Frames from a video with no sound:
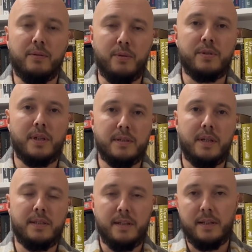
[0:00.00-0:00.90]
То есть
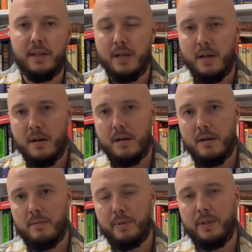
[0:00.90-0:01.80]
сознательно
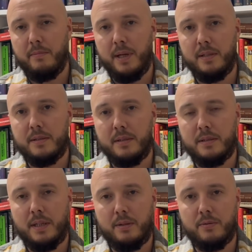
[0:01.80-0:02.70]
а, поднимается
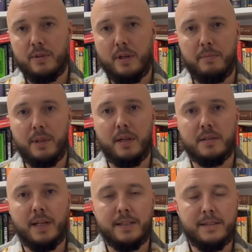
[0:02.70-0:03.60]
статус и
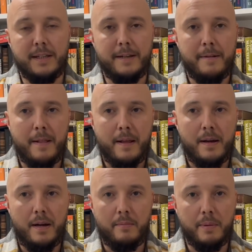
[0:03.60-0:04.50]
капитализация
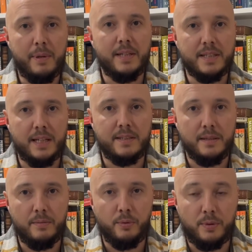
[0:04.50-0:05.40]
а,
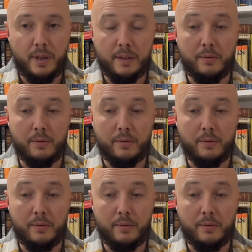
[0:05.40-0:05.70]
мобилизации внутренней.